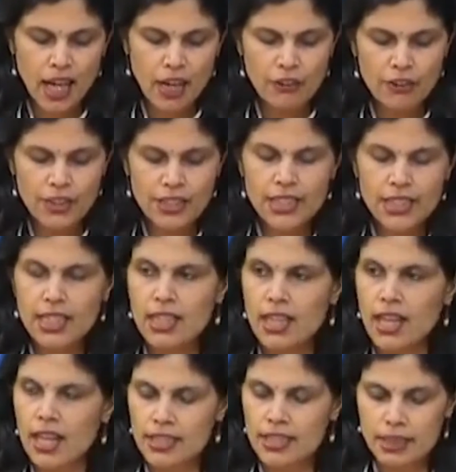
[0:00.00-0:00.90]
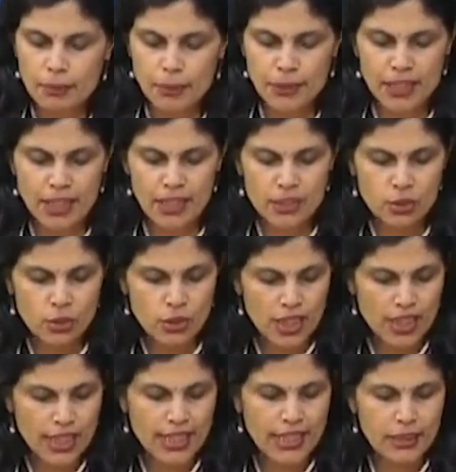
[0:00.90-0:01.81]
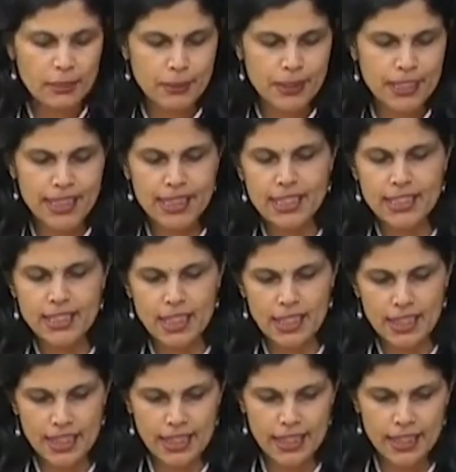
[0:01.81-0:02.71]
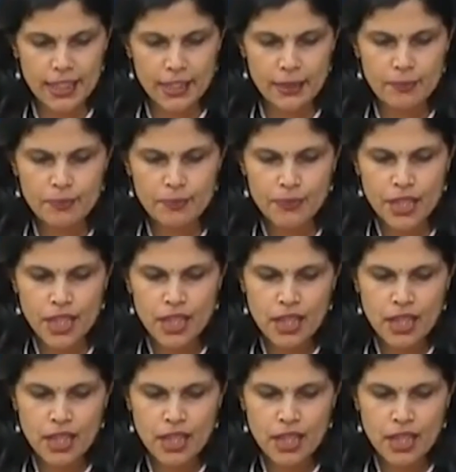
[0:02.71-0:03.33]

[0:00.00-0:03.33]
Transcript: आवश्यक खाद्य पदार्थों के किट भी दिए जा रहे हैं